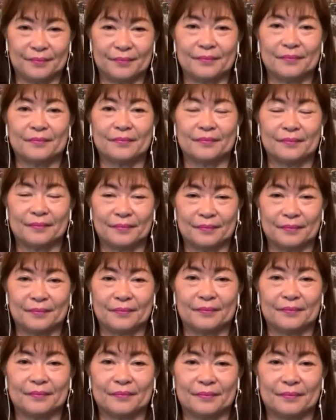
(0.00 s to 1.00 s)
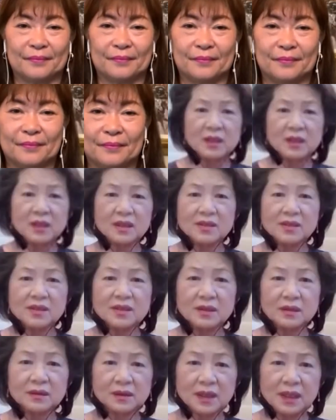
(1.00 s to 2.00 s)
素晴らしいアカデミーです
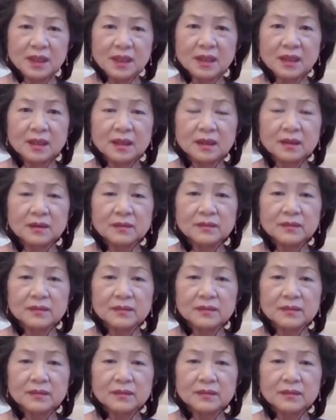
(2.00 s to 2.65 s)
よね。